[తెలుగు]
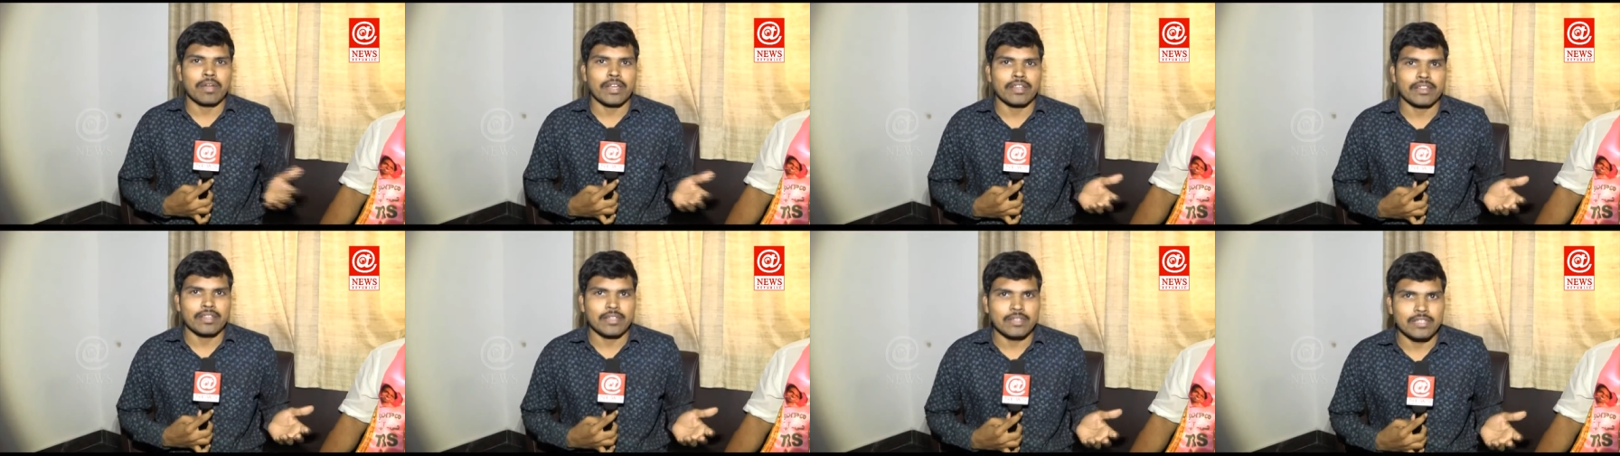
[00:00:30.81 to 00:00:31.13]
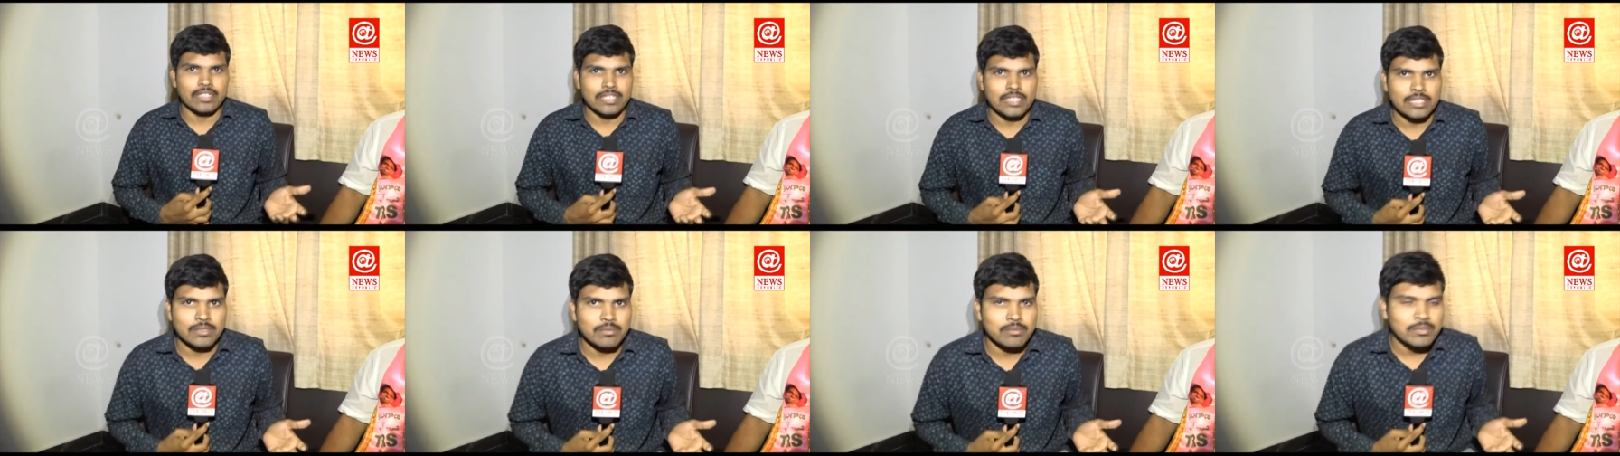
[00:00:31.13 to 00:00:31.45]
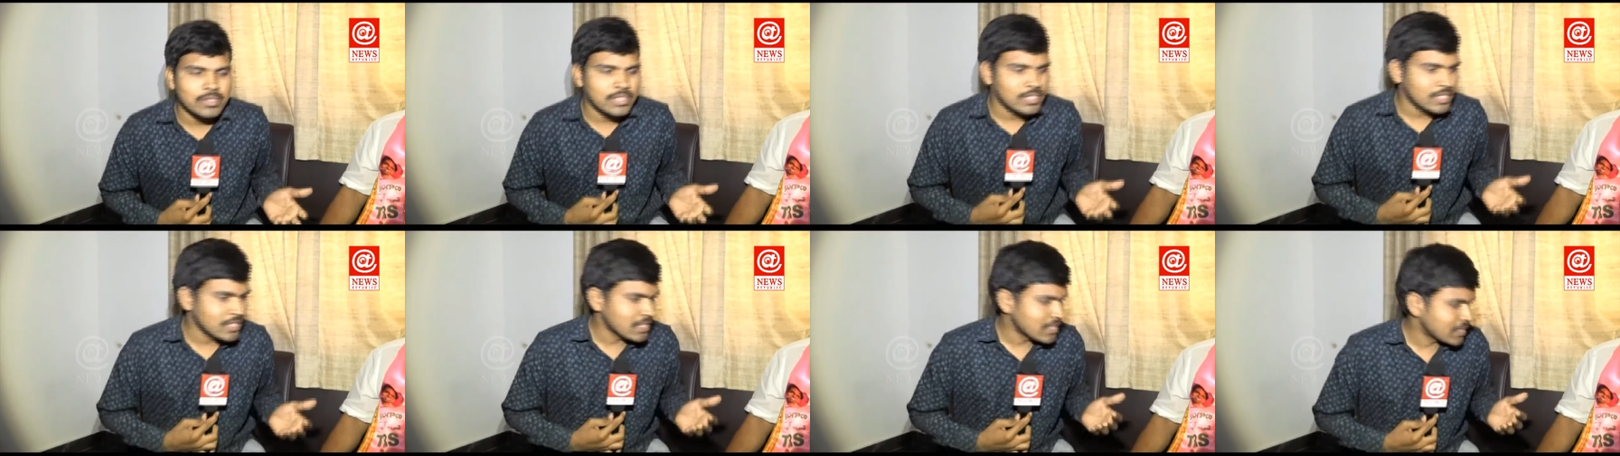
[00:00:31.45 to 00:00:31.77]
ప్రయత్నం చేద్దాం
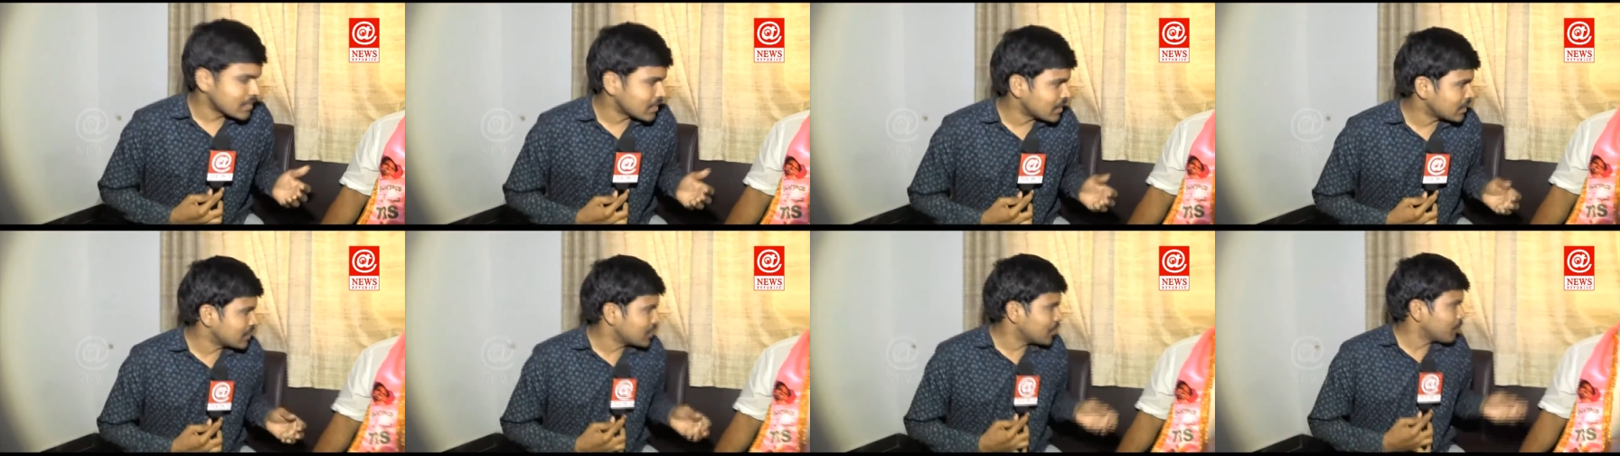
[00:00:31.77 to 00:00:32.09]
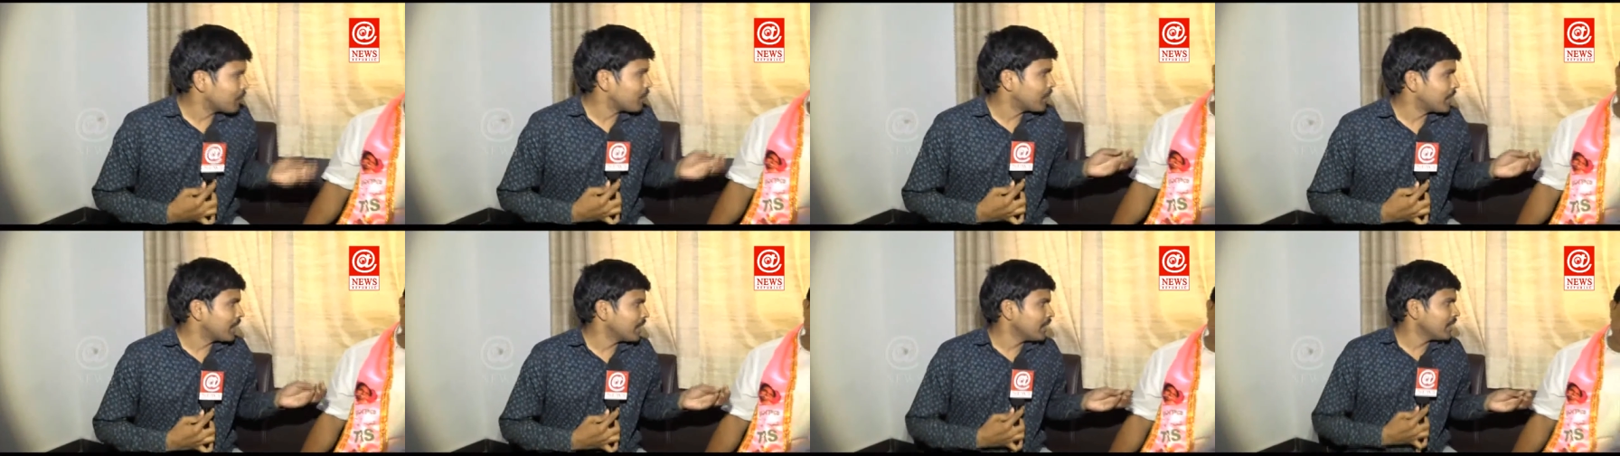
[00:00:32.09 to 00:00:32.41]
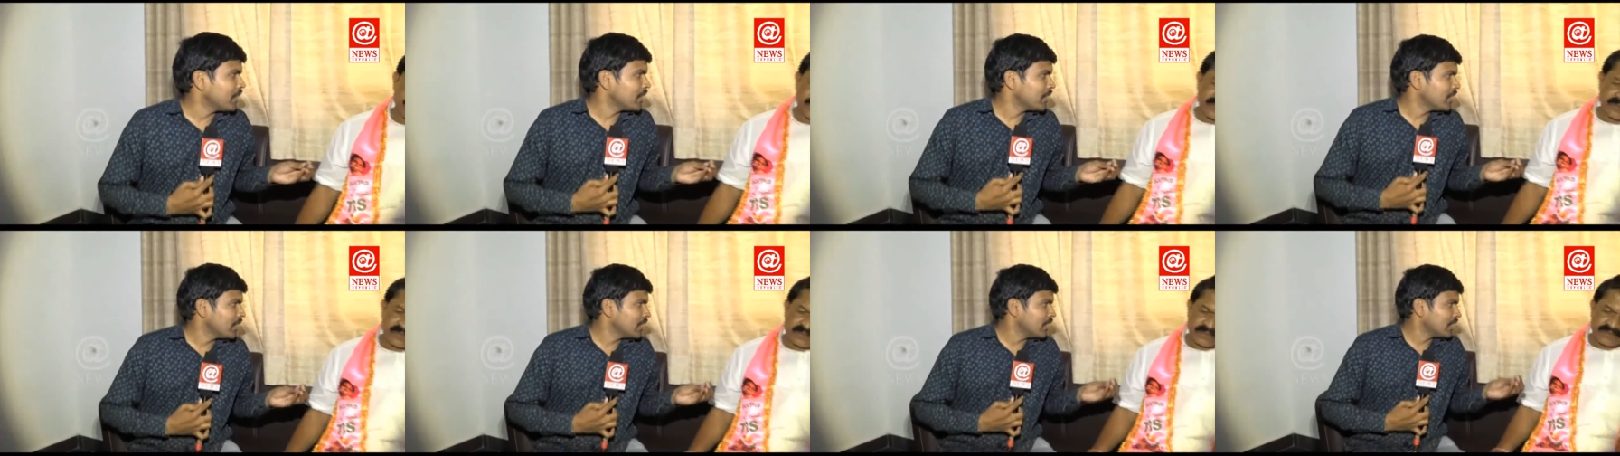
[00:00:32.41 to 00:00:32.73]
సార్ చెప్పండి
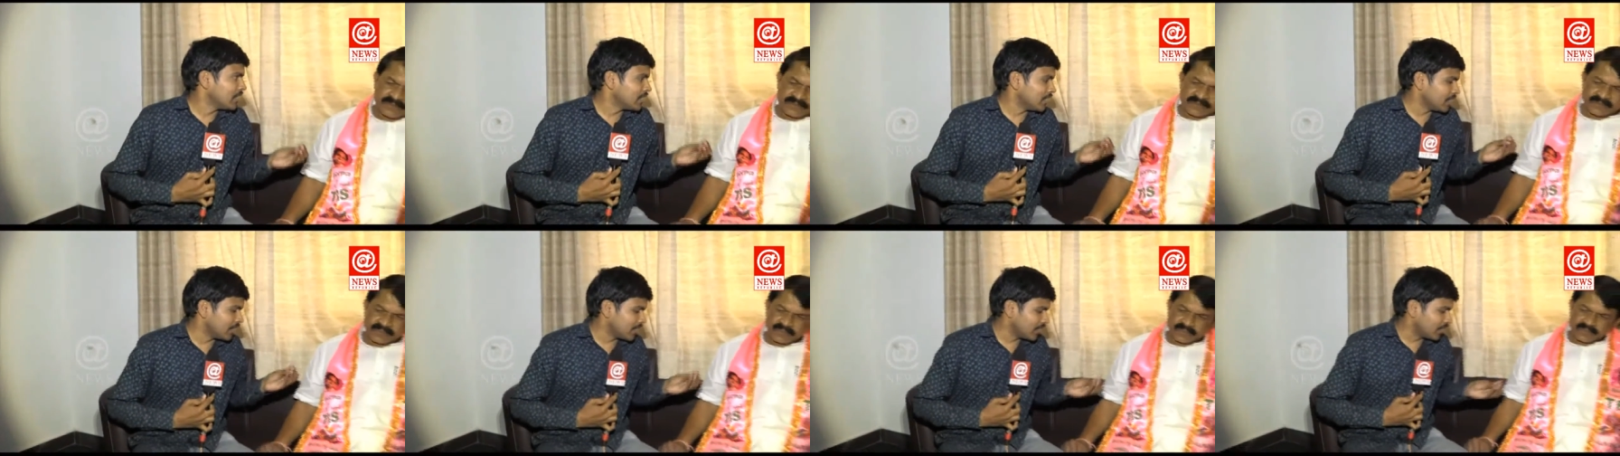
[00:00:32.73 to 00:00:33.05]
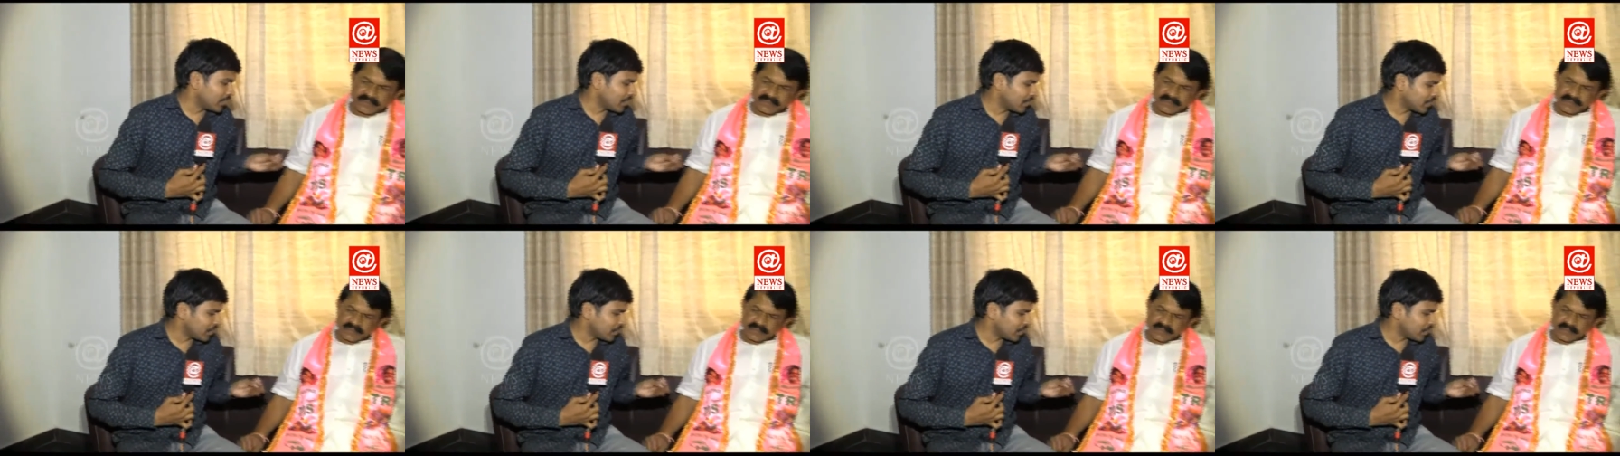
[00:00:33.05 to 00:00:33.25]
ఈ